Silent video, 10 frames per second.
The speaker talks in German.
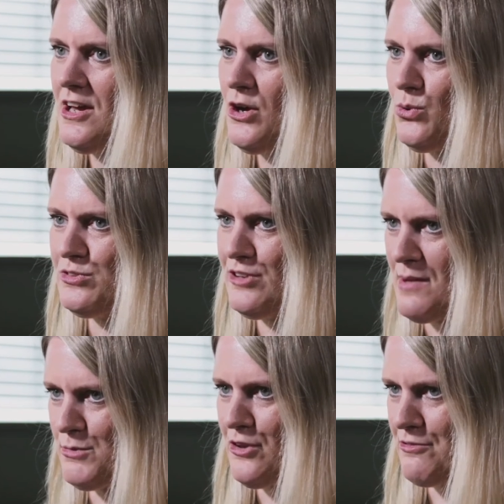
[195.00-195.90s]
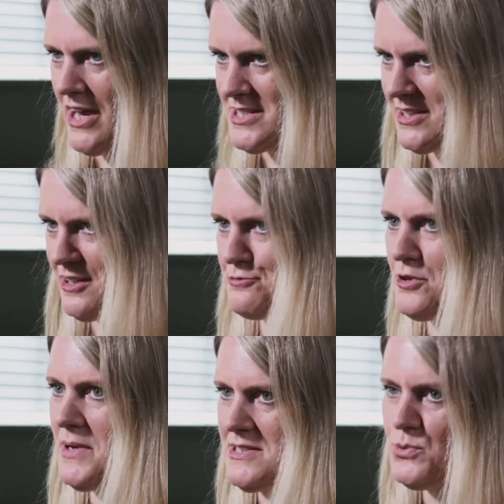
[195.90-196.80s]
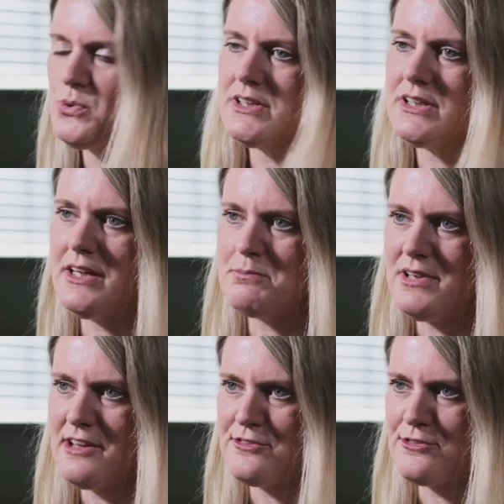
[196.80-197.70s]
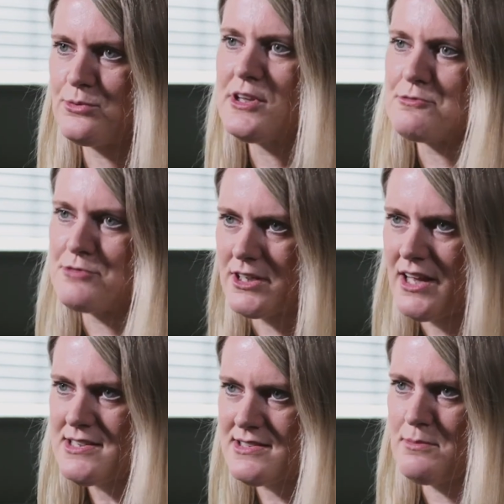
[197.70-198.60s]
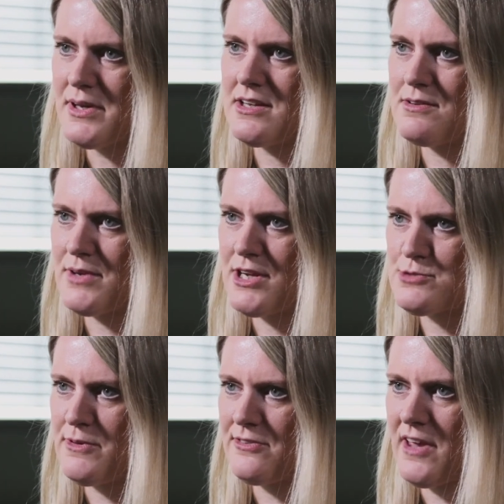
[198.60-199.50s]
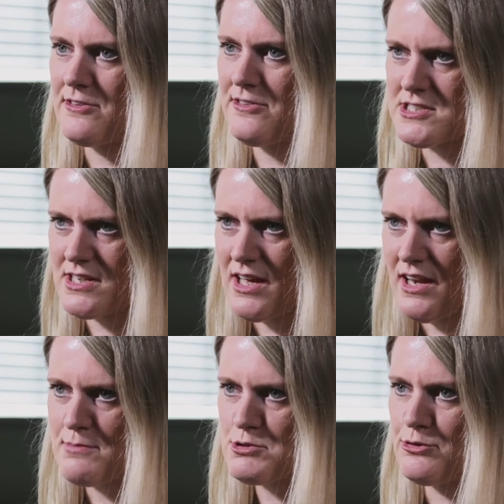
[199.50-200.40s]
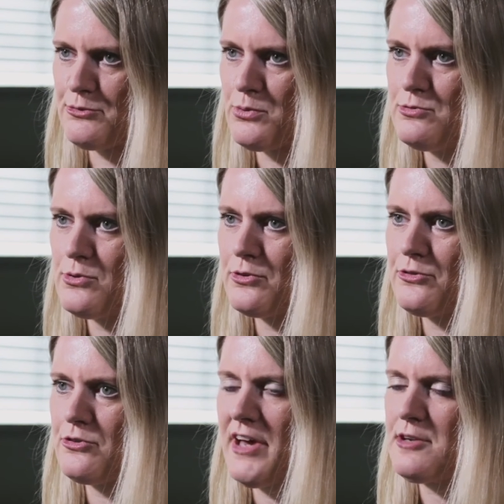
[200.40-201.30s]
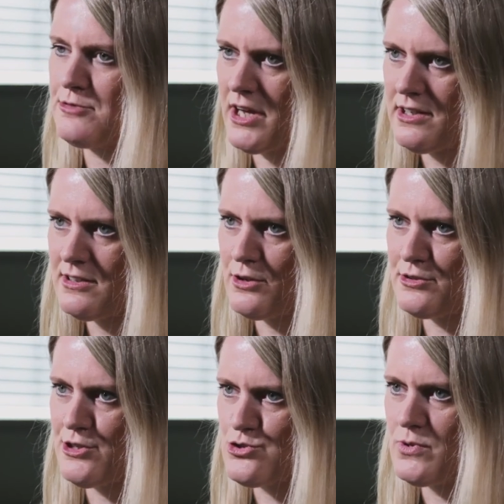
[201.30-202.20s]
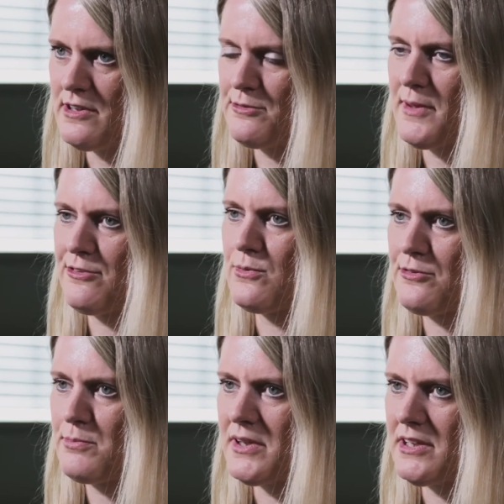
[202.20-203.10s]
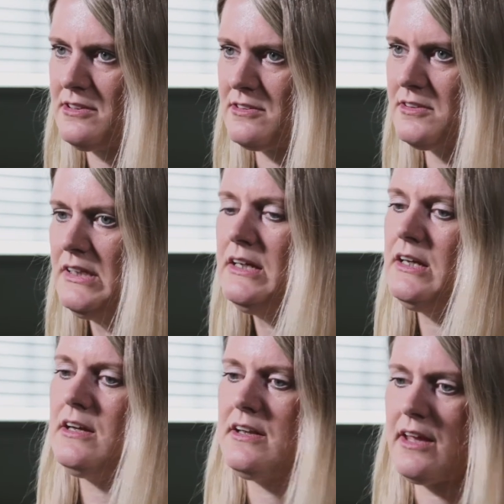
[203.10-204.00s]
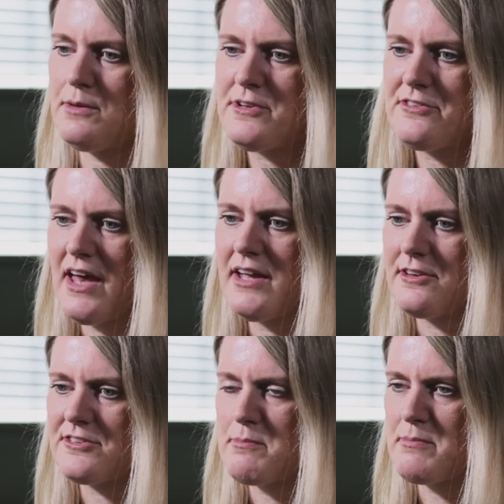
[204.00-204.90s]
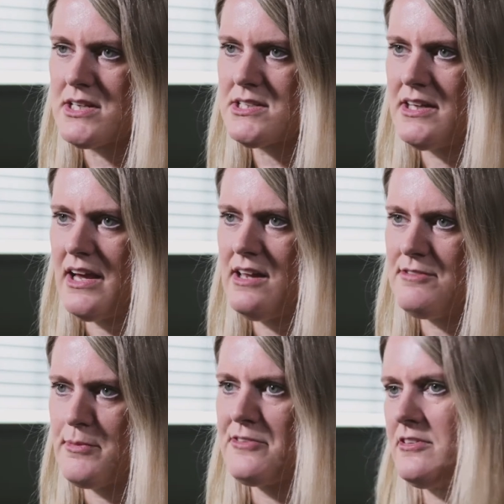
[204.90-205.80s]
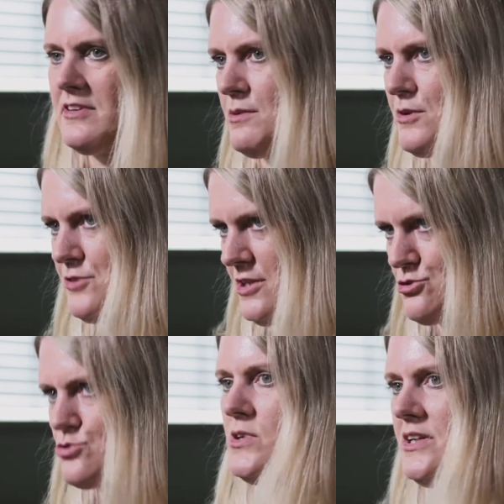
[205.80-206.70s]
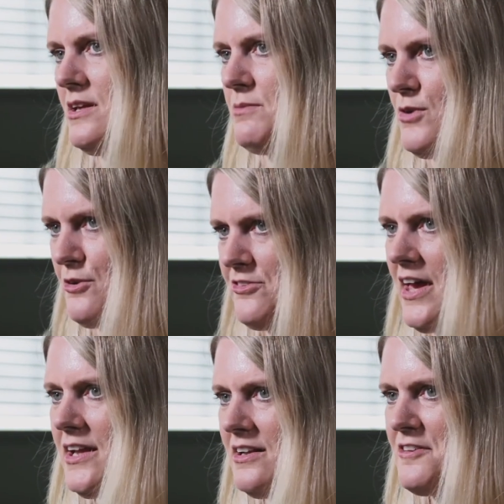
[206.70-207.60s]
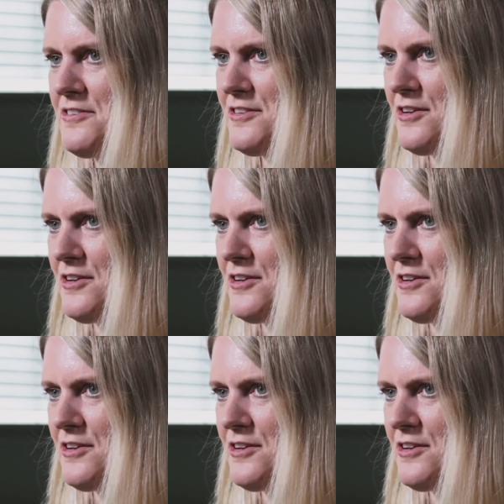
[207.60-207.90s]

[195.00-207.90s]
und haben uns auch weitere Informationen geben lassen zu den Vergleichsarbeiten, beispielsweise zentrale Abschlussprüfungen, soweit vorhanden, auch die Schulinspektionsberichte. Da gibt es ja einiges am Material, was man sich dann aber von den Schulen eben auch zeigen lässt lässt,